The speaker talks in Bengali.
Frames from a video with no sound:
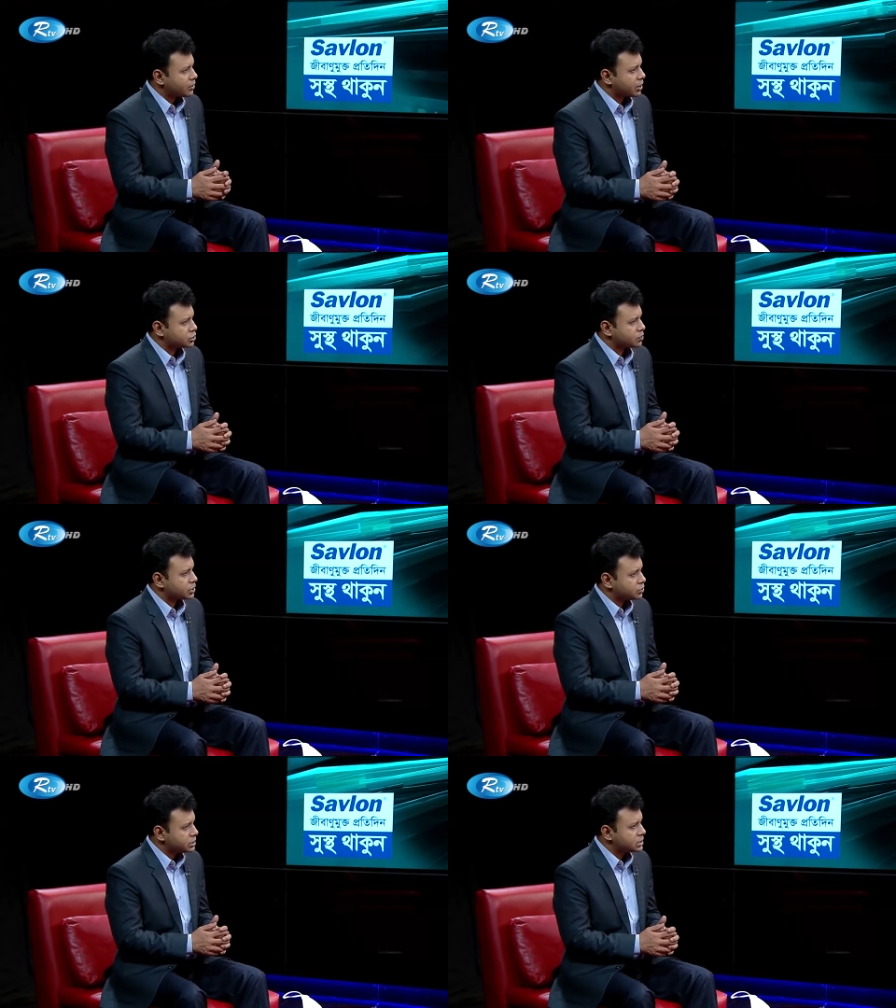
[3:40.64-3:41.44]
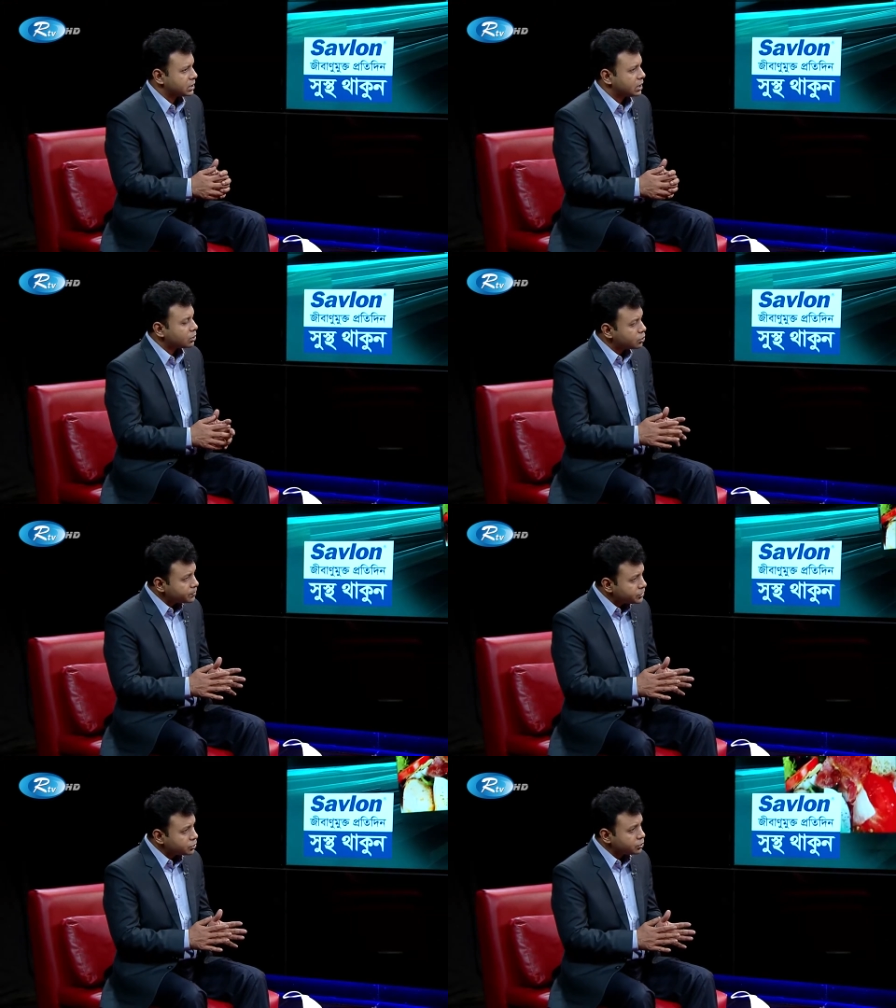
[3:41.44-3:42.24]
আমরা অনেক সময় শুনছি খুব
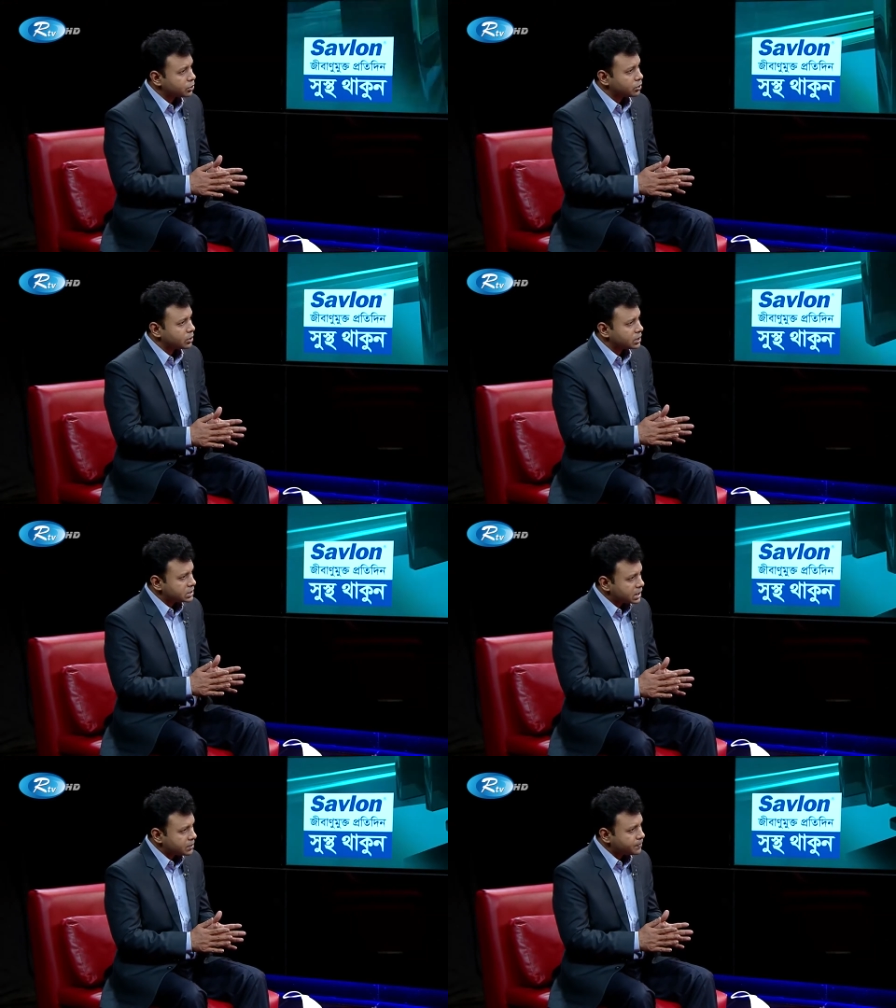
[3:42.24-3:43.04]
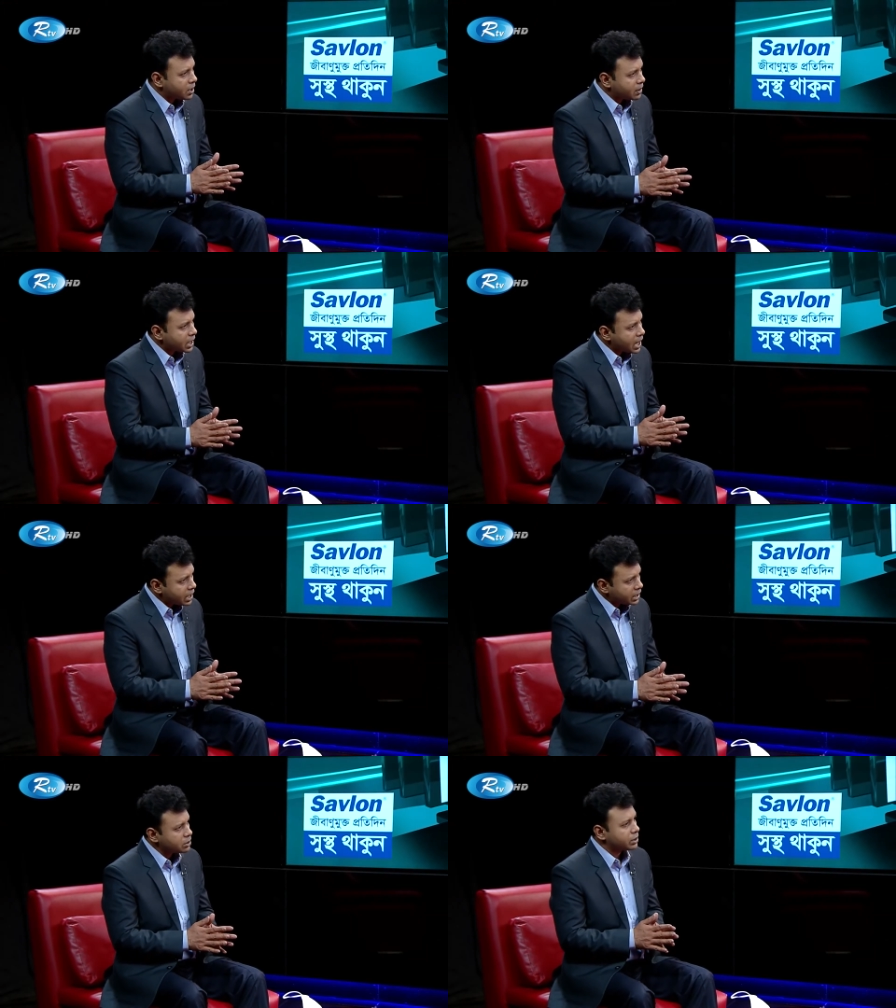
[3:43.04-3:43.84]
দ্রুত টের পাওয়ার
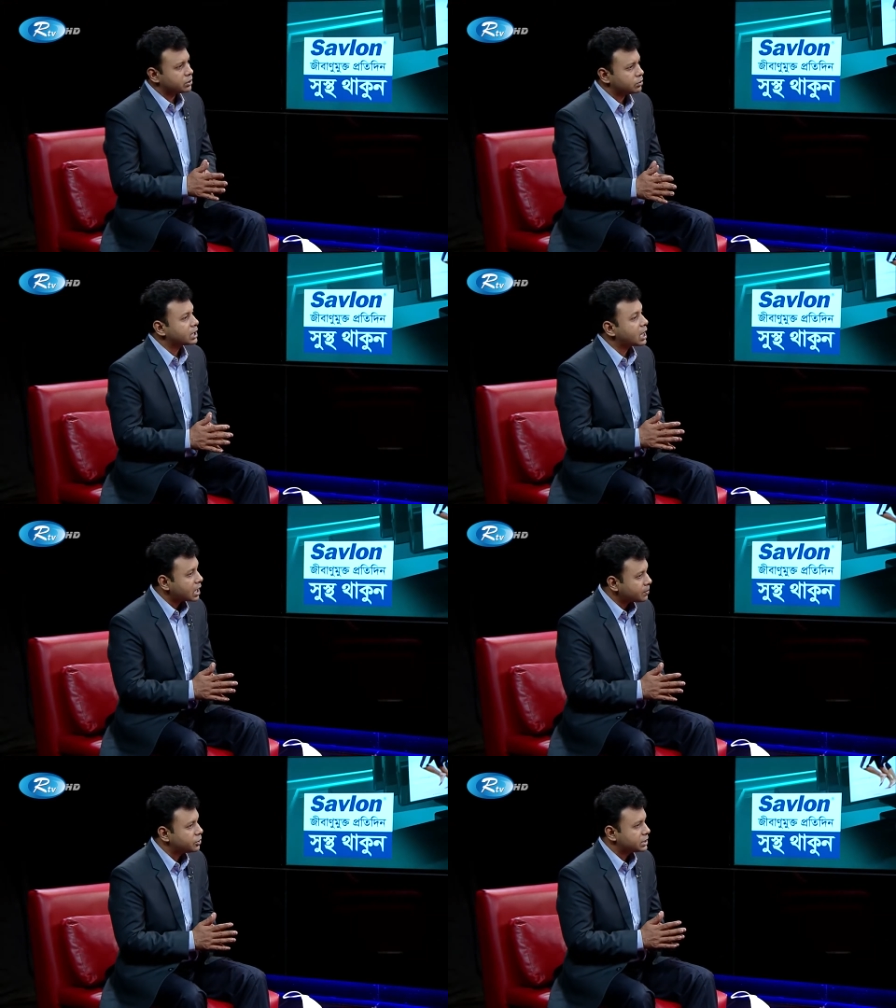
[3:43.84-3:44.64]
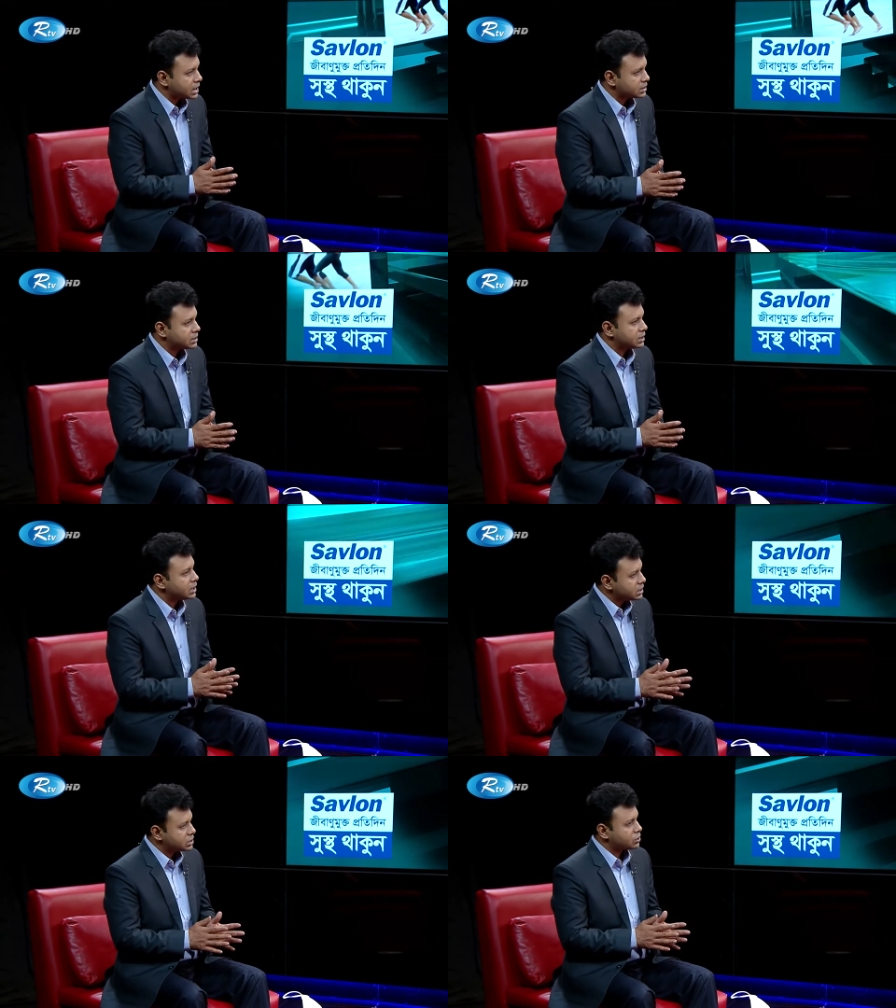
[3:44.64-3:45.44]
আগেই অনেক রোগী খারাপ হয়ে যাচ্ছেন
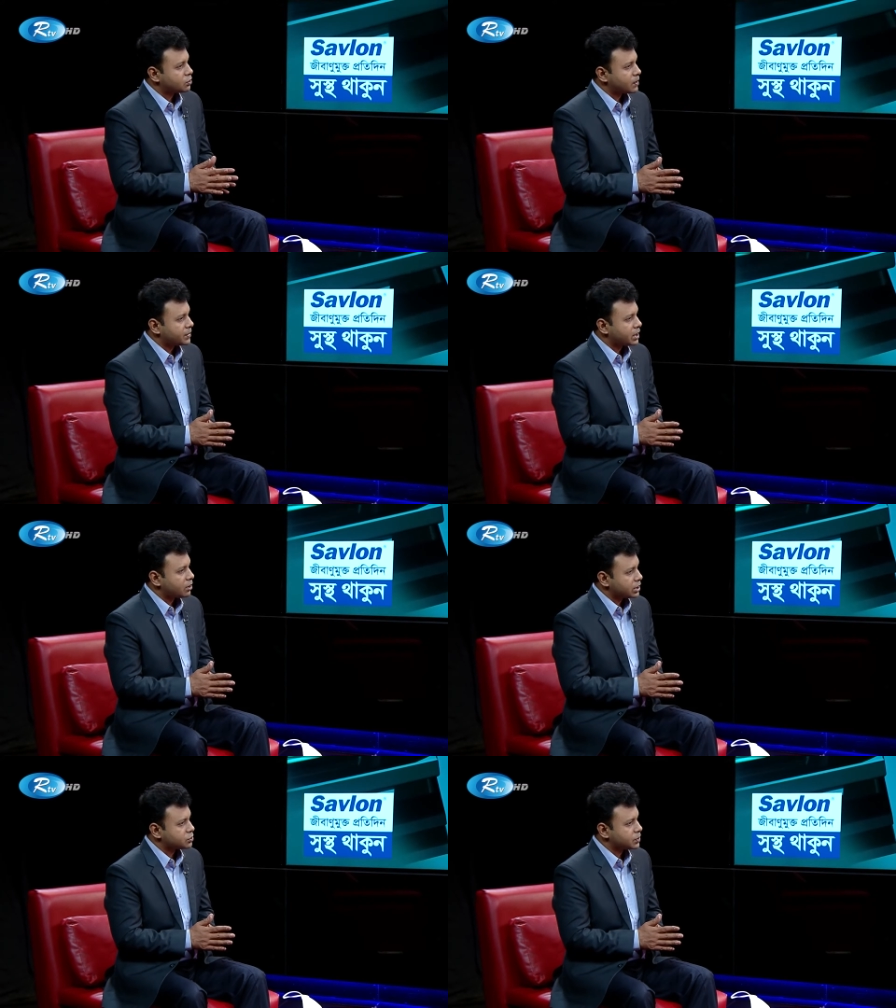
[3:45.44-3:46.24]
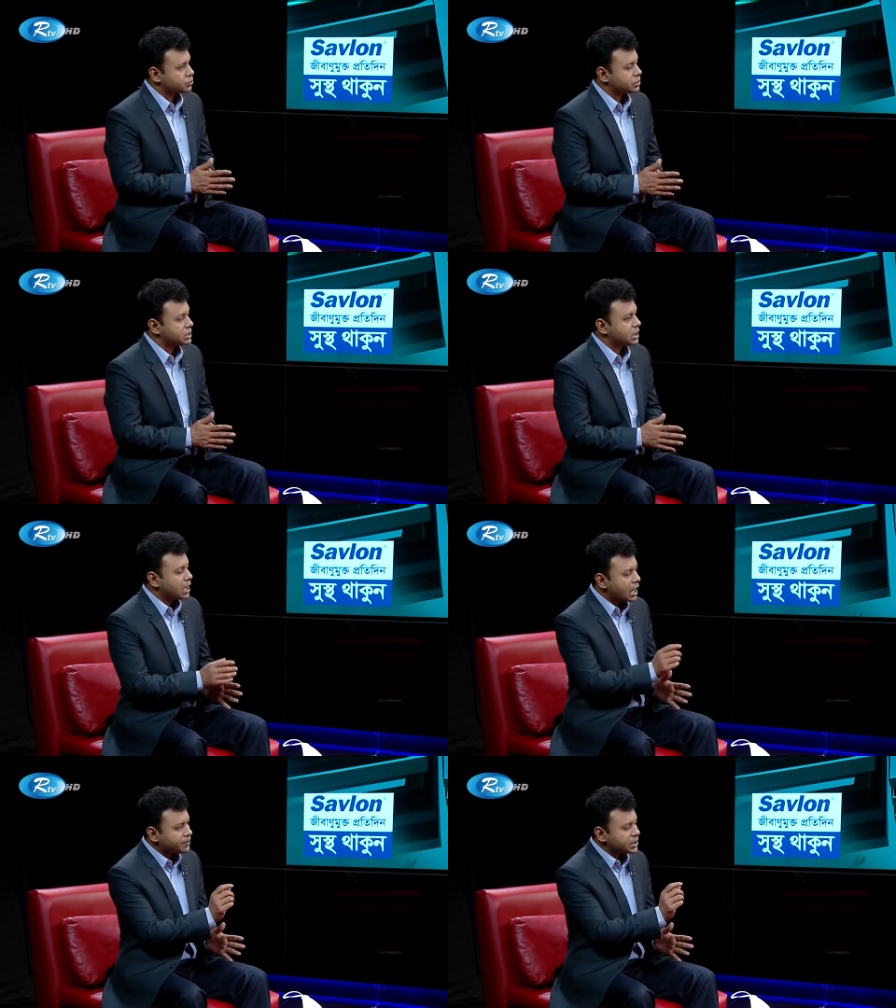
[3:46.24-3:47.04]
সেরকম আমরা অনেক সময় শুনছি
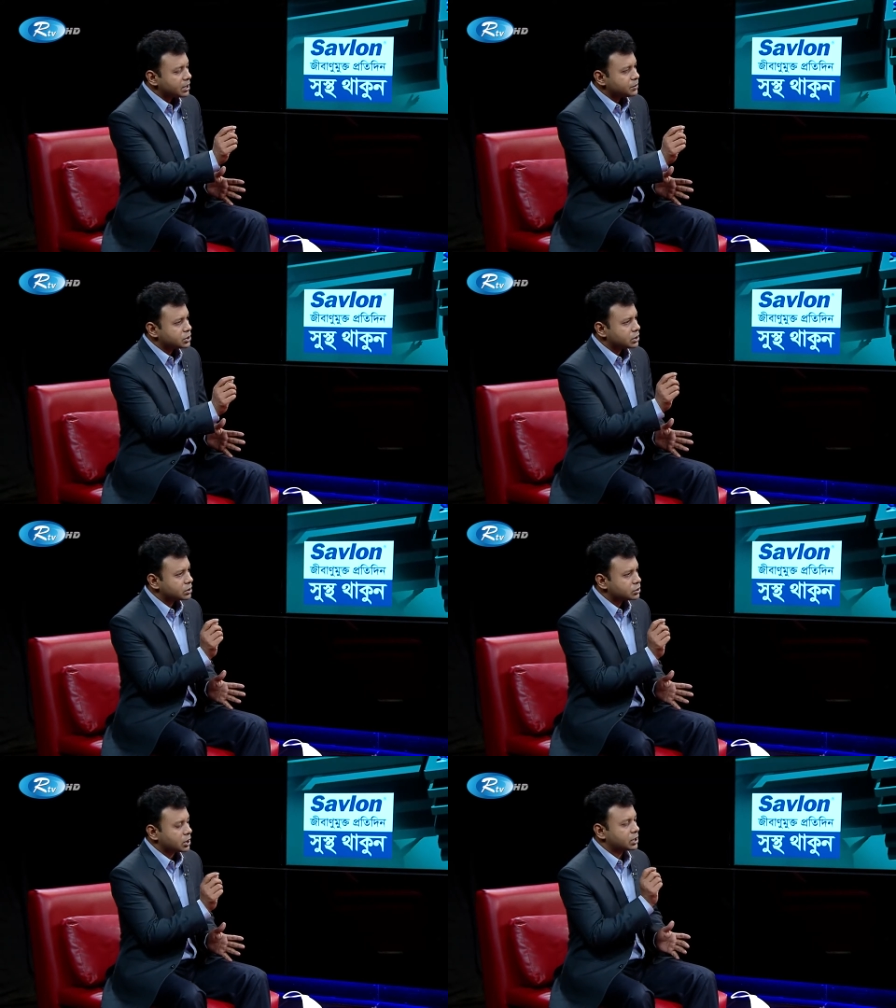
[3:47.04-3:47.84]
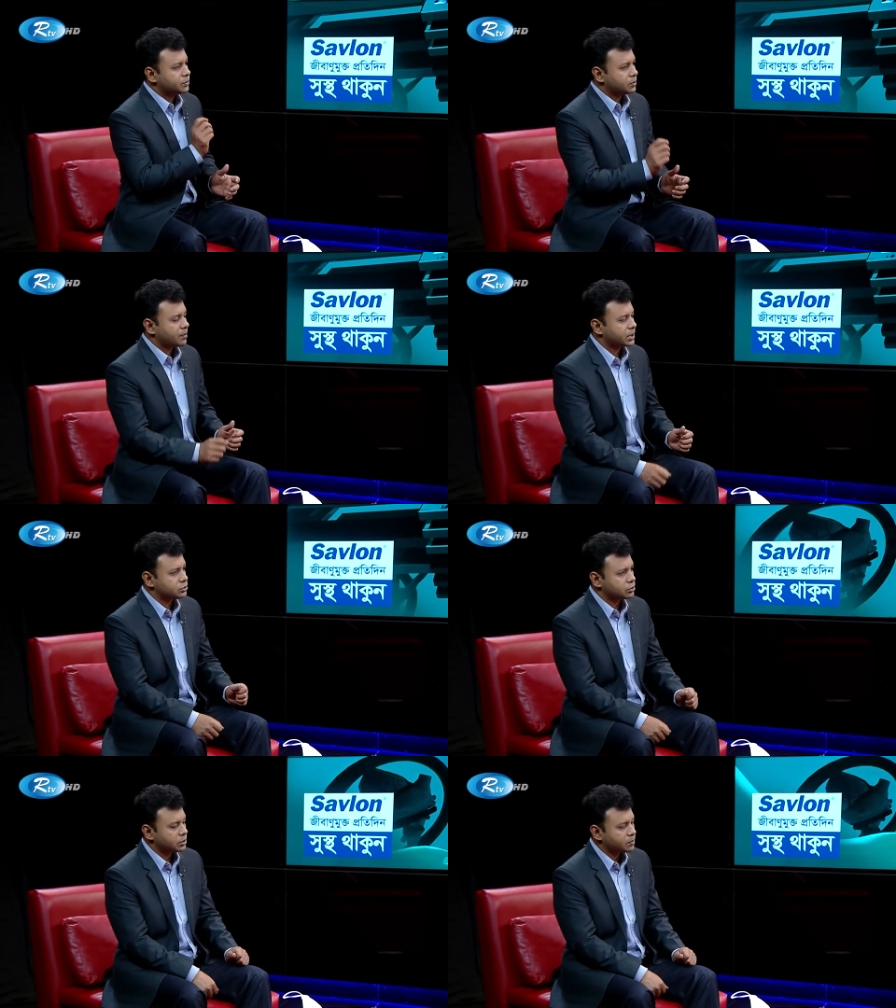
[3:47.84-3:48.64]
আপনি এই বিষয়ে সংক্ষিপ্তভাবে
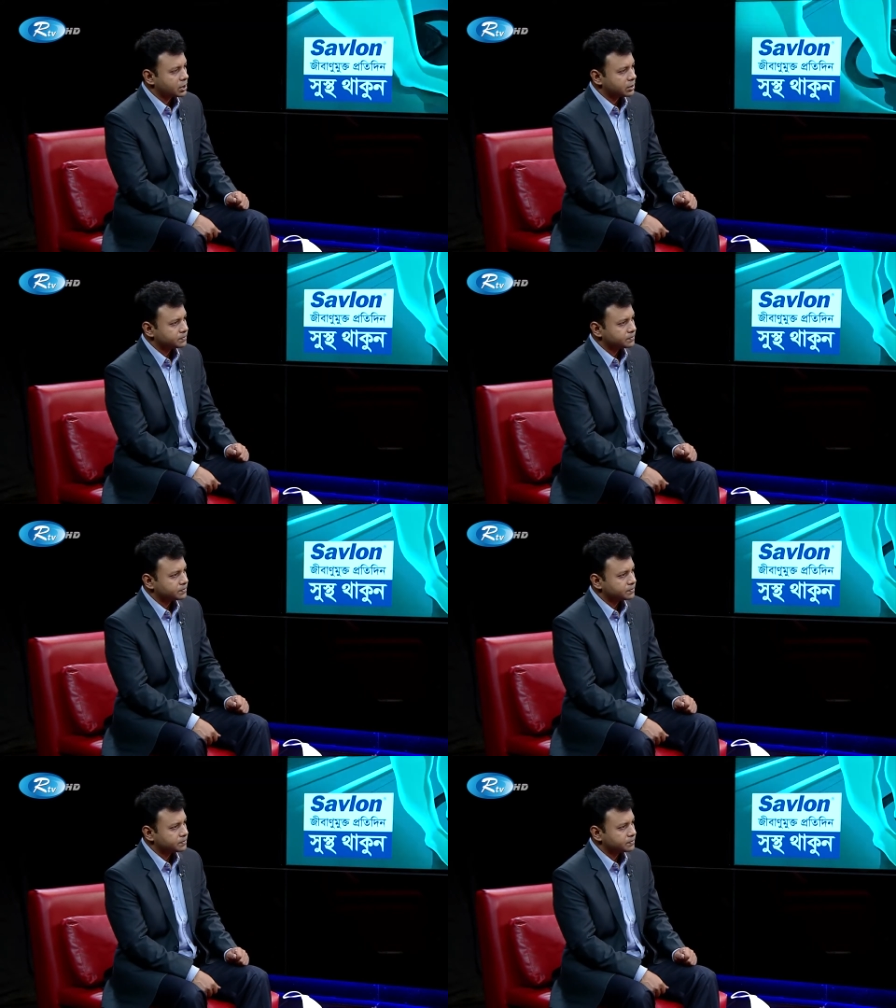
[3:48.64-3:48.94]
কিছু যদি বলেন